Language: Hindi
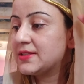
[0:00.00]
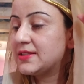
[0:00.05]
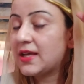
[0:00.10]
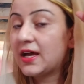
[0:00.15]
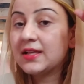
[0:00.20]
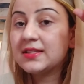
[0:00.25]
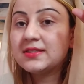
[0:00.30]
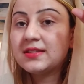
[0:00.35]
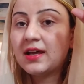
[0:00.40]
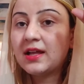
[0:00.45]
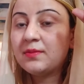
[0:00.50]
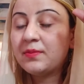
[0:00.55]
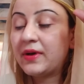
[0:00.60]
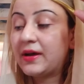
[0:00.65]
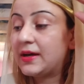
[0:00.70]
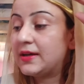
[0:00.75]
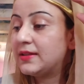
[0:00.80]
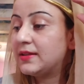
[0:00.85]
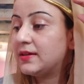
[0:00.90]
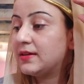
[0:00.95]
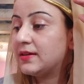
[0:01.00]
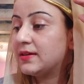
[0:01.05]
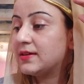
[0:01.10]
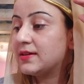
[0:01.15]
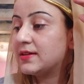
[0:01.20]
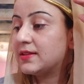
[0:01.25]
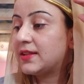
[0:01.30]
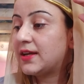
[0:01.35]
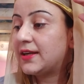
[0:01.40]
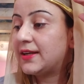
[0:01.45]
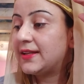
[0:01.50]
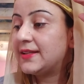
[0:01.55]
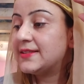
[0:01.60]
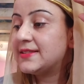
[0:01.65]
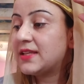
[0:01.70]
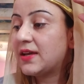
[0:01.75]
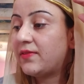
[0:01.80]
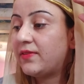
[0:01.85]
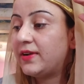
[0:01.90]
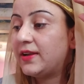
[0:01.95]
सात साल बाद uh,
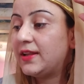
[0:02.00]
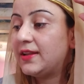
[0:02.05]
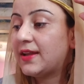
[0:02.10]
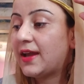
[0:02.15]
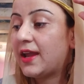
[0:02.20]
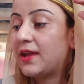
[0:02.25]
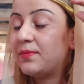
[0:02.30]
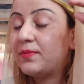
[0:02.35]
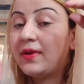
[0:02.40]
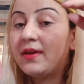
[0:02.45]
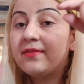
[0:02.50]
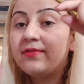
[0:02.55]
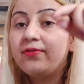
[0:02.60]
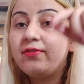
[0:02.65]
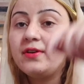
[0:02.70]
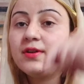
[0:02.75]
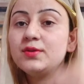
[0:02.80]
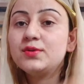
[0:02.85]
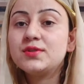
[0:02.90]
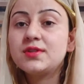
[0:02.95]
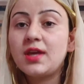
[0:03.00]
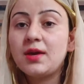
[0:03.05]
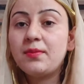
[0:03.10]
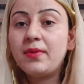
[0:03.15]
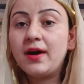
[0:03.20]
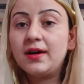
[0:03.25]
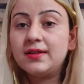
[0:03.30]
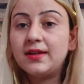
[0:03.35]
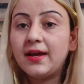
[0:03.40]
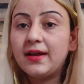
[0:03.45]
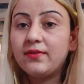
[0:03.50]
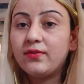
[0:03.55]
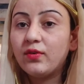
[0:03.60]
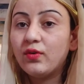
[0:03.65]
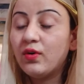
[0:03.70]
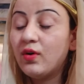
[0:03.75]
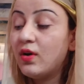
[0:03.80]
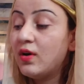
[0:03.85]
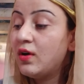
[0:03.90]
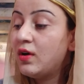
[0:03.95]
1379 में फिर उसके बाद आई
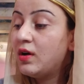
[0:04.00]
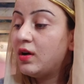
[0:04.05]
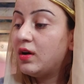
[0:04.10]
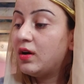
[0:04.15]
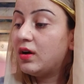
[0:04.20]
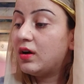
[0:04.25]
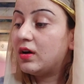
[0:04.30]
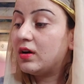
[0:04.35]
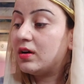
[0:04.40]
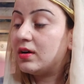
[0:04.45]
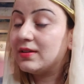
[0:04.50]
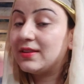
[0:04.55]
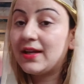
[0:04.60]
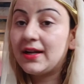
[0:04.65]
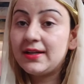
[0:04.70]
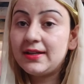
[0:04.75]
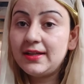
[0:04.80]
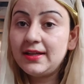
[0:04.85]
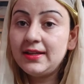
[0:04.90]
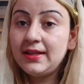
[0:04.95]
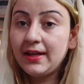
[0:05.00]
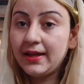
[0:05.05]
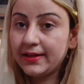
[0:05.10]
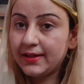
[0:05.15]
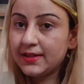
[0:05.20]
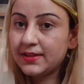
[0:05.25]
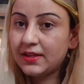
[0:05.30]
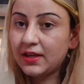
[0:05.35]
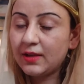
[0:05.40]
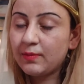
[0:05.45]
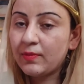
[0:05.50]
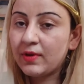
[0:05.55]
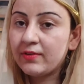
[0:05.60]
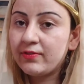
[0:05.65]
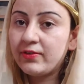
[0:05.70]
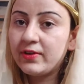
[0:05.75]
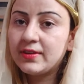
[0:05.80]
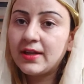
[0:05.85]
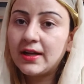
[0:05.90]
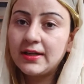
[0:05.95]
वो थर्टीन एटी थ्री में
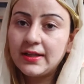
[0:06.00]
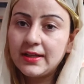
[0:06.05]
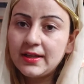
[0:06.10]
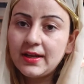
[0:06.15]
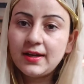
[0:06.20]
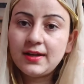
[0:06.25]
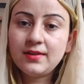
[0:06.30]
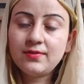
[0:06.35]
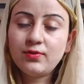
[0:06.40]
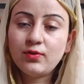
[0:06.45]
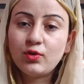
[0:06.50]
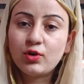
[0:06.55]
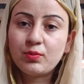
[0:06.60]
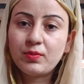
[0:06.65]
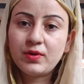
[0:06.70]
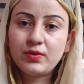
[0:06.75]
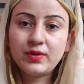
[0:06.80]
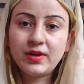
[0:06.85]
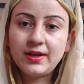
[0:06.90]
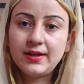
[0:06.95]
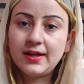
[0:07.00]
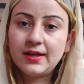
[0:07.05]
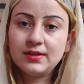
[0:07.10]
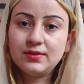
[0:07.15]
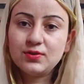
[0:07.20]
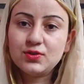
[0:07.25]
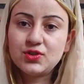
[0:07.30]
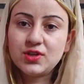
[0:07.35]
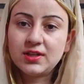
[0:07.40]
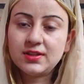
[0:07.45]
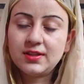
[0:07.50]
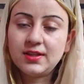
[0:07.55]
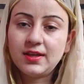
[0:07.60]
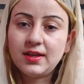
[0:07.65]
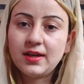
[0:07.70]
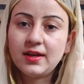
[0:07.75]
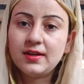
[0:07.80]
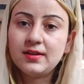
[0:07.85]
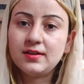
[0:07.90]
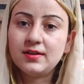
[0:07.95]
फिर थर्टीन एटी फोर में उनकी डेथ हो जाती
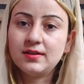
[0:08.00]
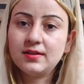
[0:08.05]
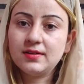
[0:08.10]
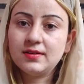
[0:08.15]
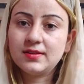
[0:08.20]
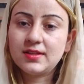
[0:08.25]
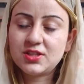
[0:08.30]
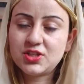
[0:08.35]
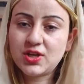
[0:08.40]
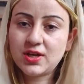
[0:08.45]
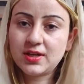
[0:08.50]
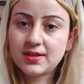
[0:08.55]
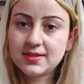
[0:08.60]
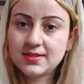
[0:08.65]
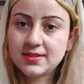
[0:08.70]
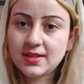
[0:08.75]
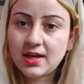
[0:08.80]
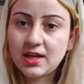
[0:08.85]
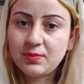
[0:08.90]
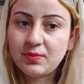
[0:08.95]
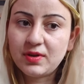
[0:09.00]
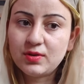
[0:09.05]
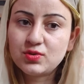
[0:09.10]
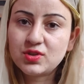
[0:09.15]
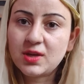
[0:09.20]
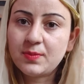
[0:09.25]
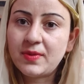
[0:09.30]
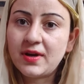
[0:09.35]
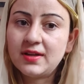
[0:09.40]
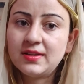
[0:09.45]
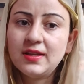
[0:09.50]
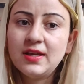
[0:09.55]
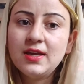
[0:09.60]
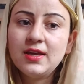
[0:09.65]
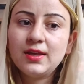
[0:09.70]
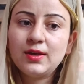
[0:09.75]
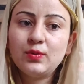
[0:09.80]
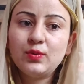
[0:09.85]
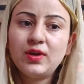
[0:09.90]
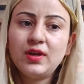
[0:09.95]
है तजाकिस्तान में उसके बाद
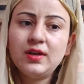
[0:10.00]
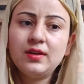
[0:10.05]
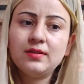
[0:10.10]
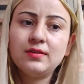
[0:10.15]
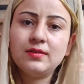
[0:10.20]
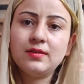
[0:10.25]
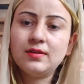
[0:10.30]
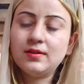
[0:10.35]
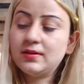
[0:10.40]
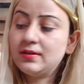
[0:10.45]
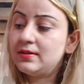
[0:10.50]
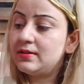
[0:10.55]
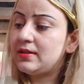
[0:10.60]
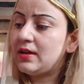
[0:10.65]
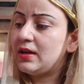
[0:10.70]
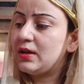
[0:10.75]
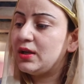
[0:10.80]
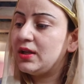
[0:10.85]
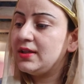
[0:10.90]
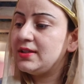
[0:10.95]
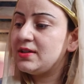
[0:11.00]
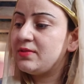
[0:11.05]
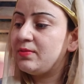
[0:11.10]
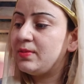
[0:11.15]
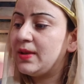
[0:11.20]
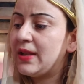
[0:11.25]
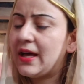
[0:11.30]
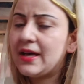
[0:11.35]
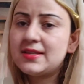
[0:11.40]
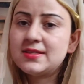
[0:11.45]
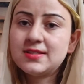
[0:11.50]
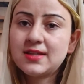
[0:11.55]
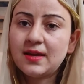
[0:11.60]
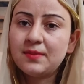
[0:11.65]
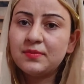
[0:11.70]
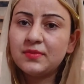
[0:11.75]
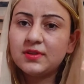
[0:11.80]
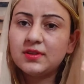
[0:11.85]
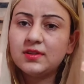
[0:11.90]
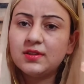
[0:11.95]
क्योंकि थर्टीन जब लास्ट
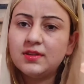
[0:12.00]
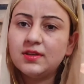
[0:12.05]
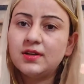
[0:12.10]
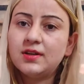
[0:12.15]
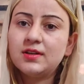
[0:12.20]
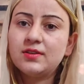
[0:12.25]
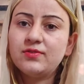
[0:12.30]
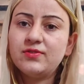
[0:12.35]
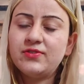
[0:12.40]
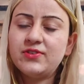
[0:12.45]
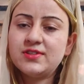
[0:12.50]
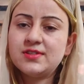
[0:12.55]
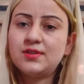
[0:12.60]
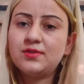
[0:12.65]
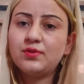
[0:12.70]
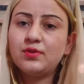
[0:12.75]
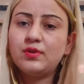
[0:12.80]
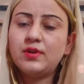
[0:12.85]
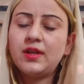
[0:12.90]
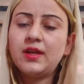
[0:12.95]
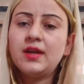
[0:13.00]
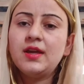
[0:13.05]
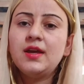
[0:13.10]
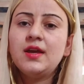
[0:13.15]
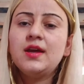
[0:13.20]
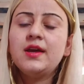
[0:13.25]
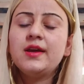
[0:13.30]
टाइम थर्ड विजिट उन्होंने